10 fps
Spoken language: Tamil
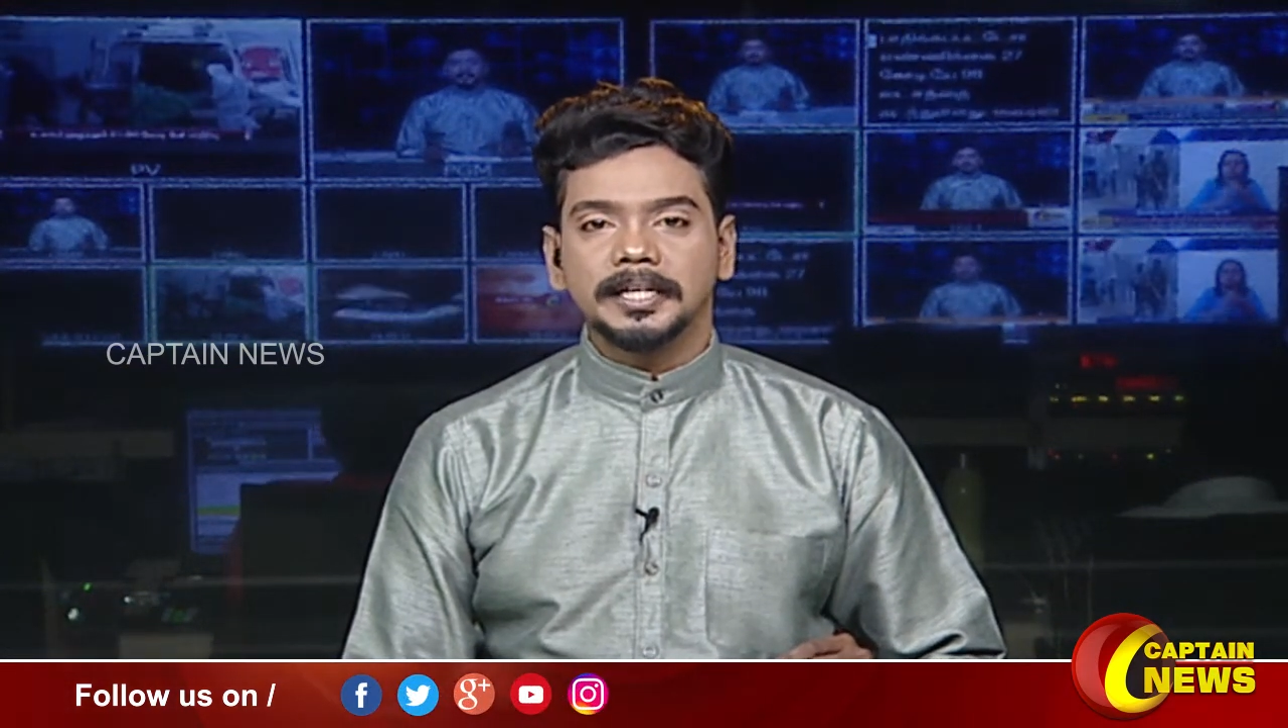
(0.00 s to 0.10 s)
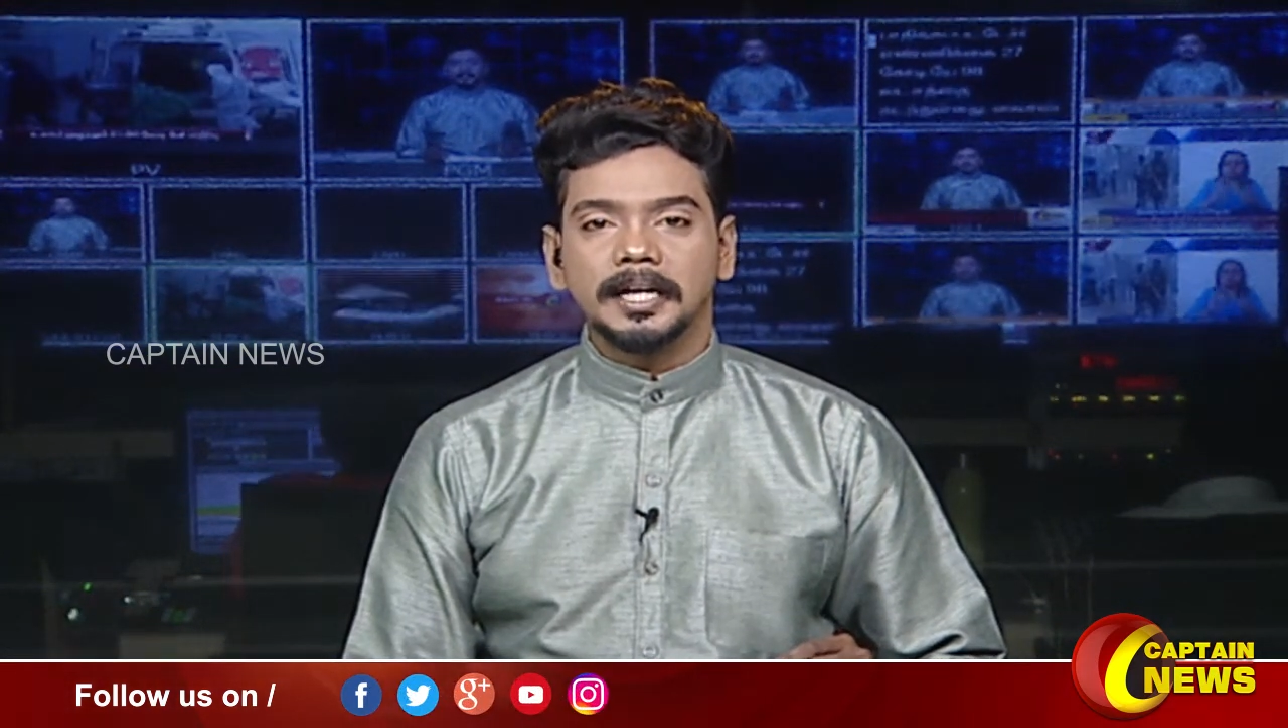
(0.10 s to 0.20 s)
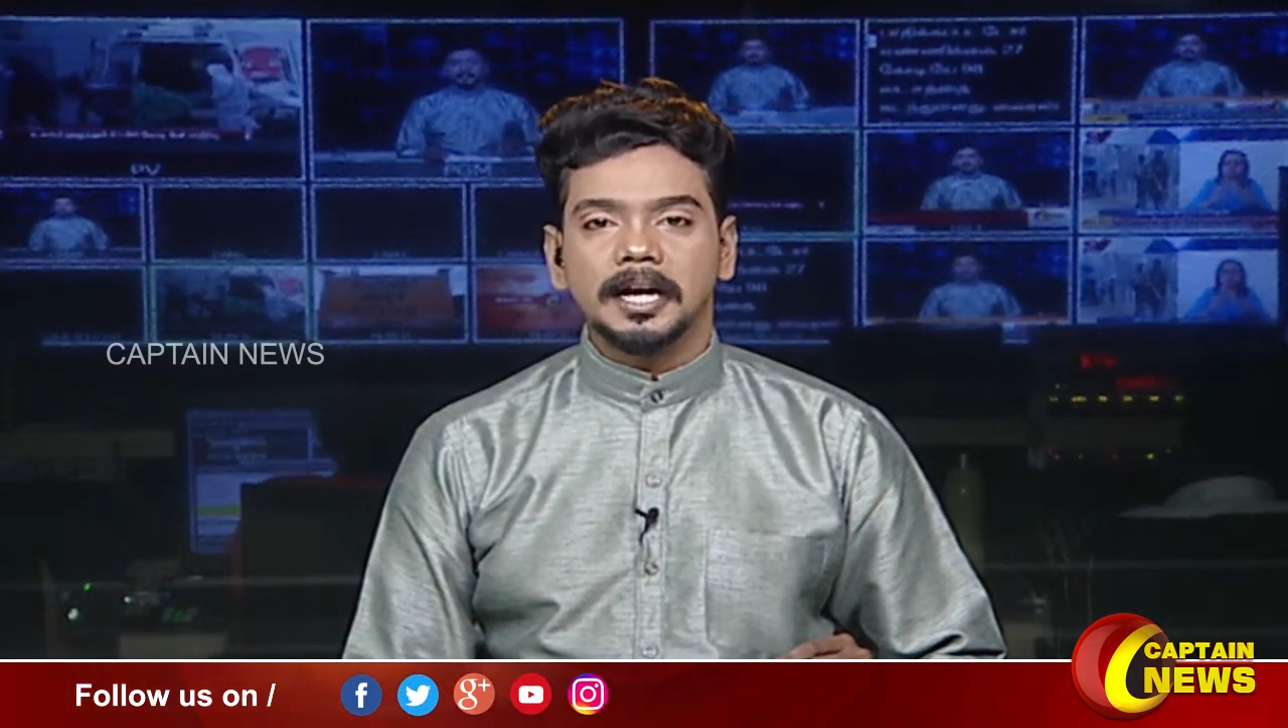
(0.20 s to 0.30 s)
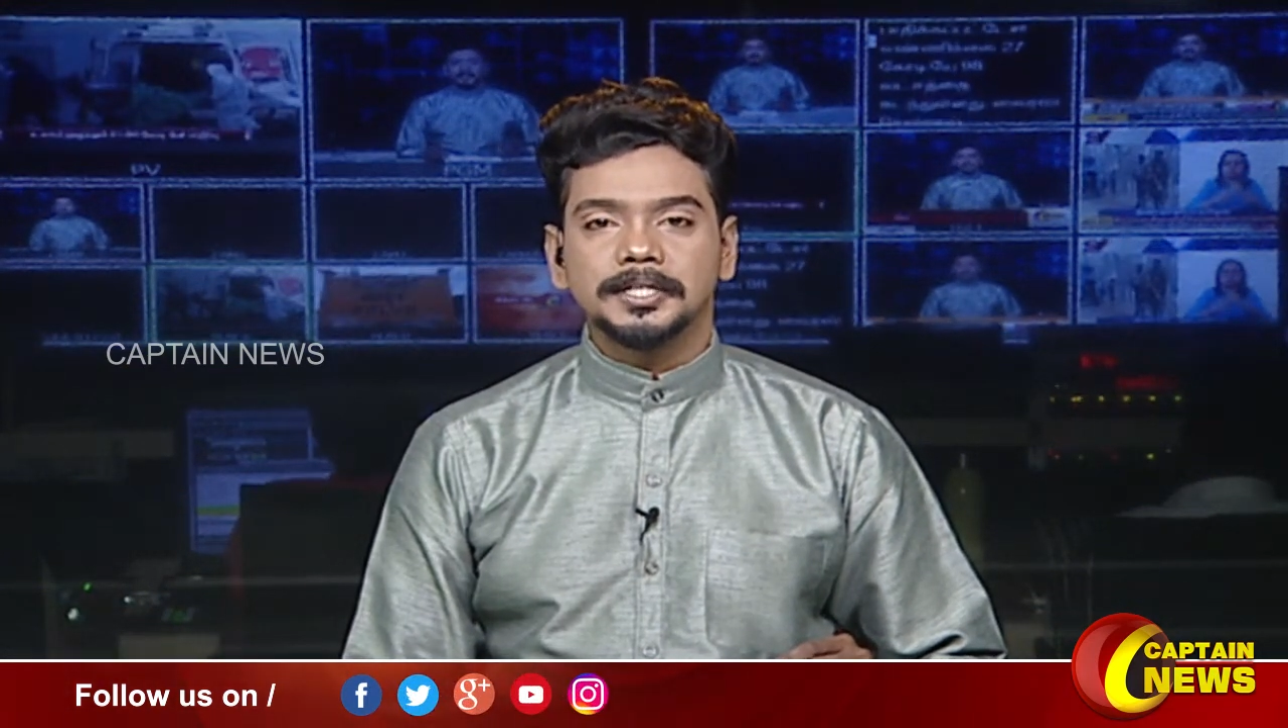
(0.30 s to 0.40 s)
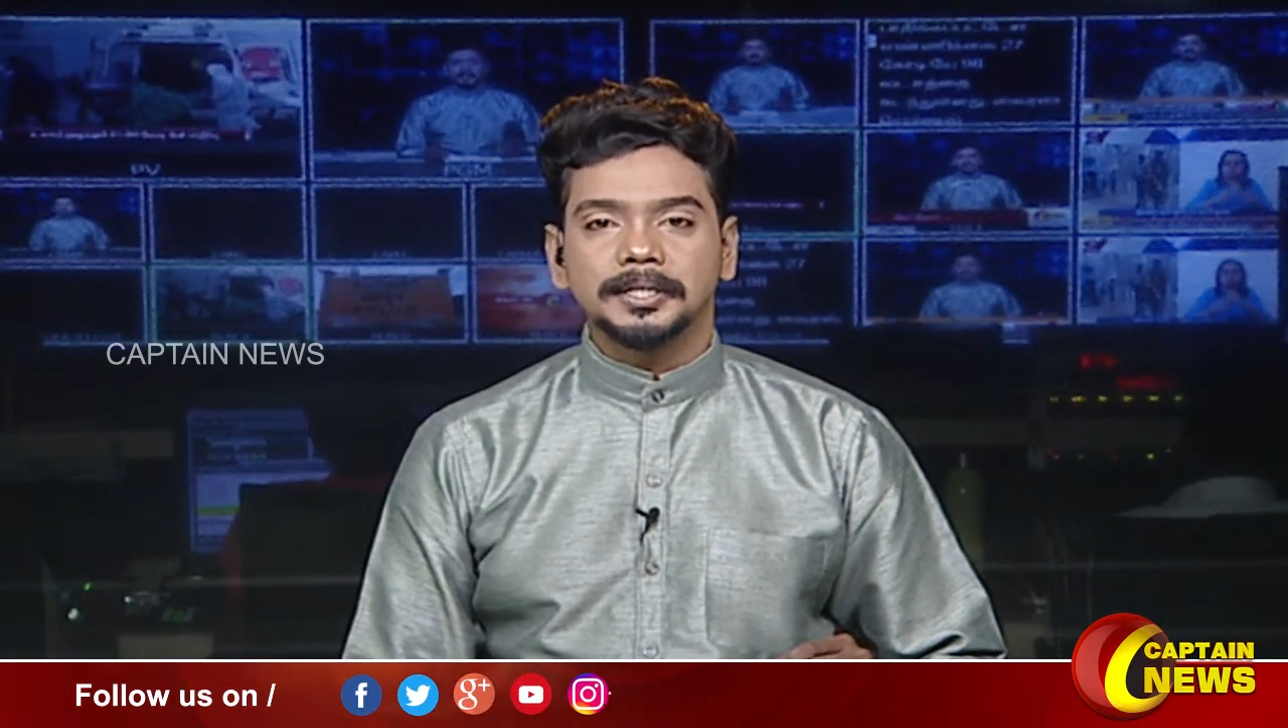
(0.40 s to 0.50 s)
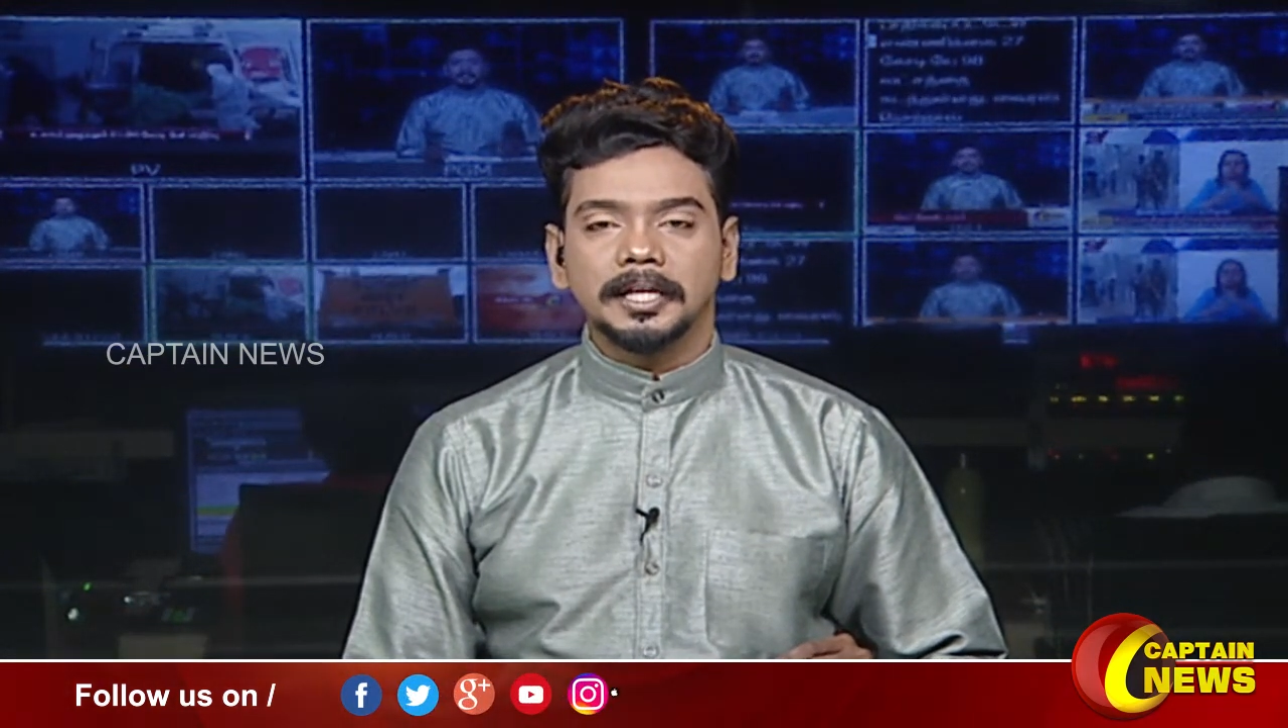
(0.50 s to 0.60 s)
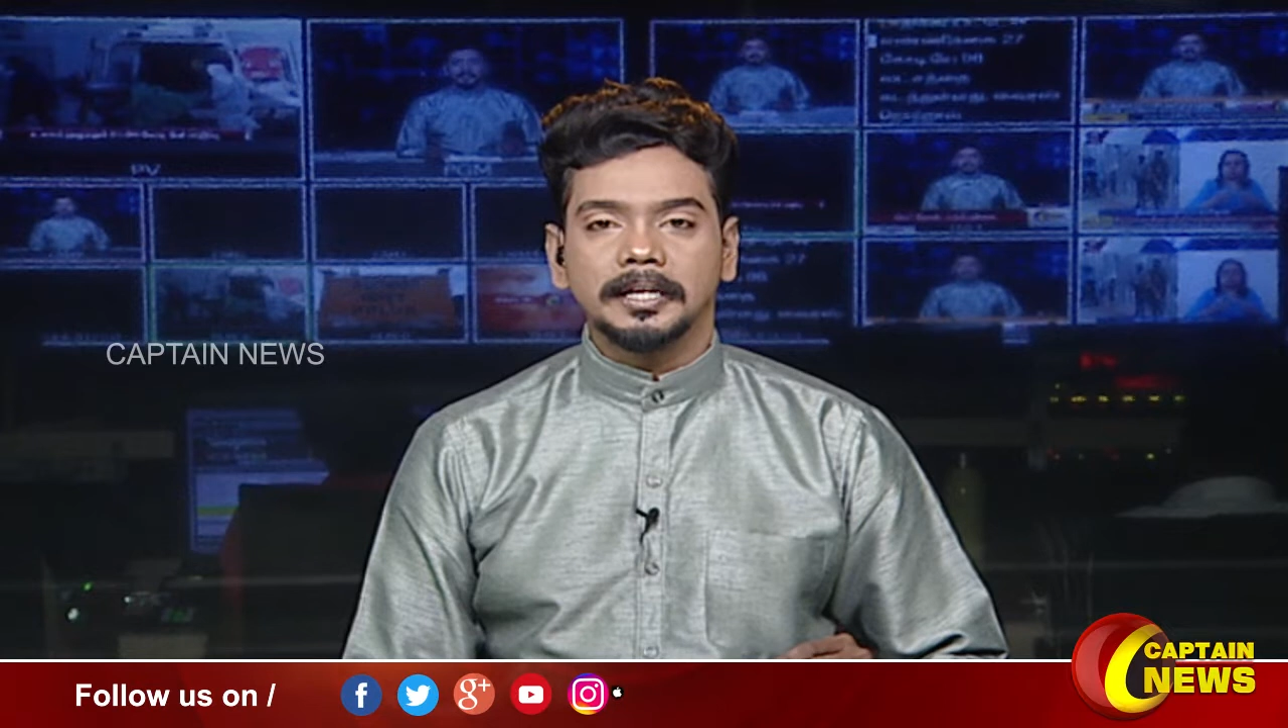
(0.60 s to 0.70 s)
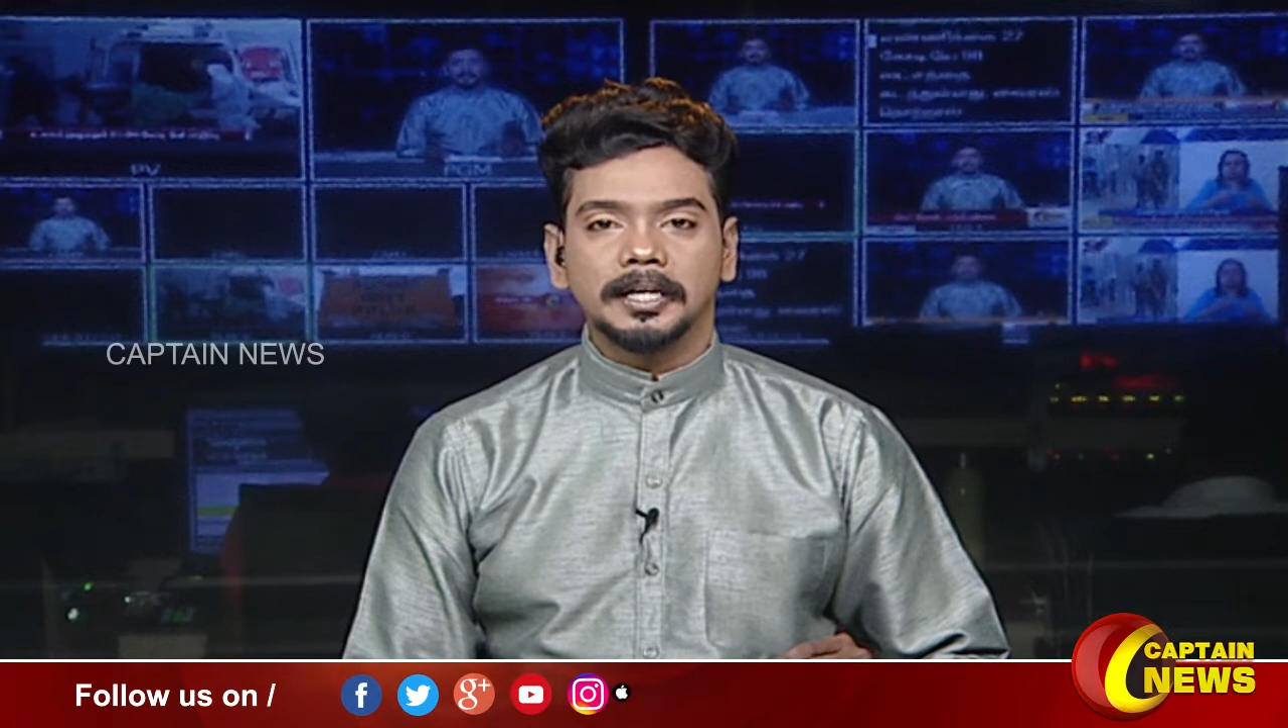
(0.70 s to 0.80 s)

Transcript: எட்டு லட்சத்தை